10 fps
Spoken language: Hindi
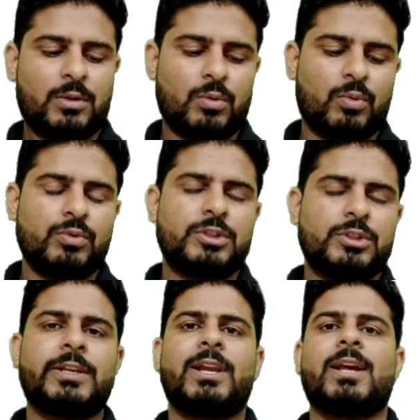तो उसी
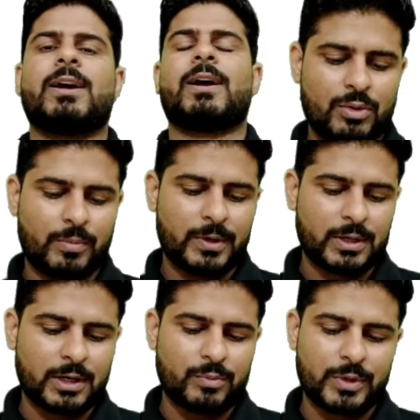से लिया गया है जो भी
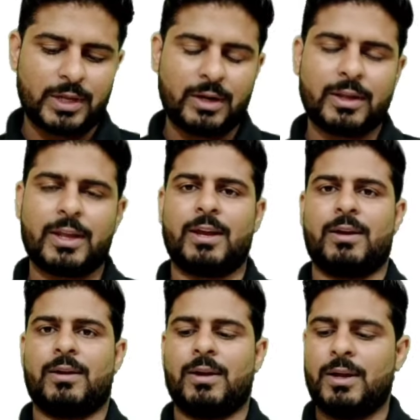कंगारू मदर केयर है